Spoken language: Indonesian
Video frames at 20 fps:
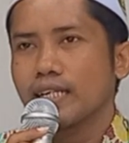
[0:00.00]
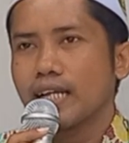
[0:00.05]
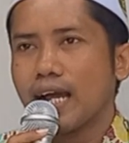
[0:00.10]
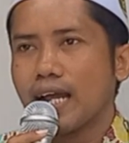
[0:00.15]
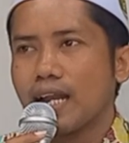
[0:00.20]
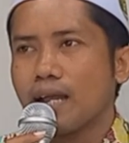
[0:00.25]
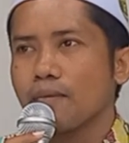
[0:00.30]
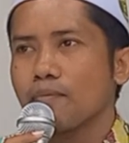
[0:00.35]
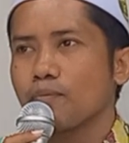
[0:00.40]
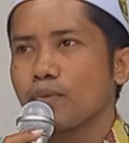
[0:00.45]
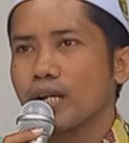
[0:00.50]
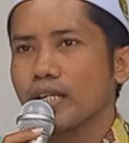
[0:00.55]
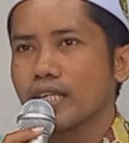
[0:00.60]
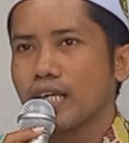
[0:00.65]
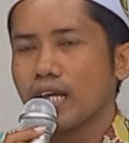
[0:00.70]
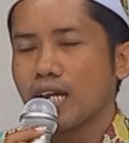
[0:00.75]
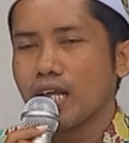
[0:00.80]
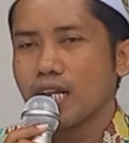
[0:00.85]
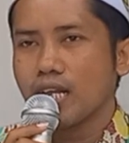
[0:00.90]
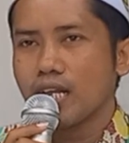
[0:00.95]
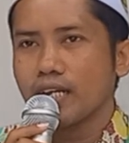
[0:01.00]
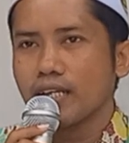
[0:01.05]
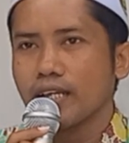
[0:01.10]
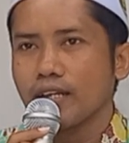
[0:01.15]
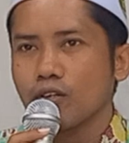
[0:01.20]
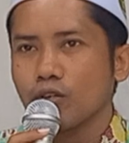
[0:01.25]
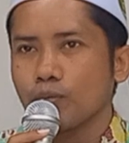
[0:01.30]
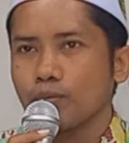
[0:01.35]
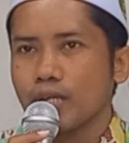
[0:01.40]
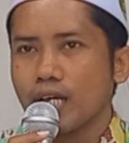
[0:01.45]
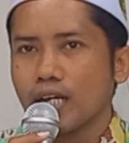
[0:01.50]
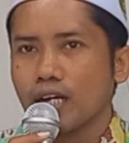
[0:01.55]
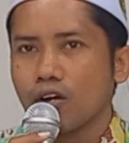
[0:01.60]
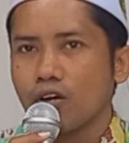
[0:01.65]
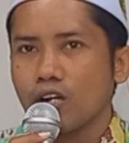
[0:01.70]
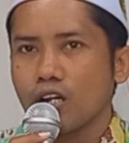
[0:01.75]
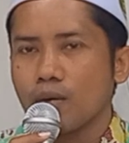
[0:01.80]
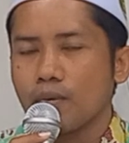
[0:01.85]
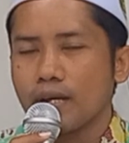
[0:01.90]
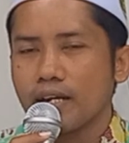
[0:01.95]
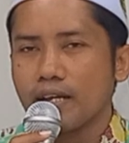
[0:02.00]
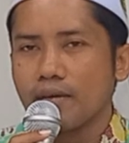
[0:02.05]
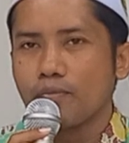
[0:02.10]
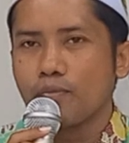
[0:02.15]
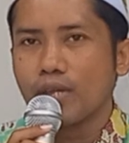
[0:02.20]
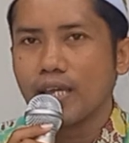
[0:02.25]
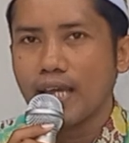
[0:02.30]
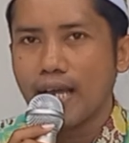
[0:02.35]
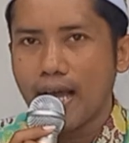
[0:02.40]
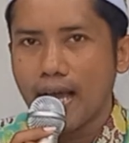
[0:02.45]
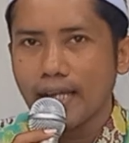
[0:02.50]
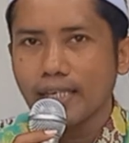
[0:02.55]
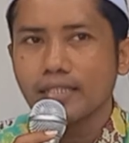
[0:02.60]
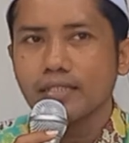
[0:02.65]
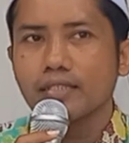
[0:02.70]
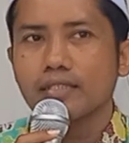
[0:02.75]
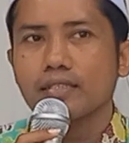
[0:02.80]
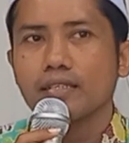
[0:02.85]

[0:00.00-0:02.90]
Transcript: dalam perjalanan hidupnya kau lebih nampian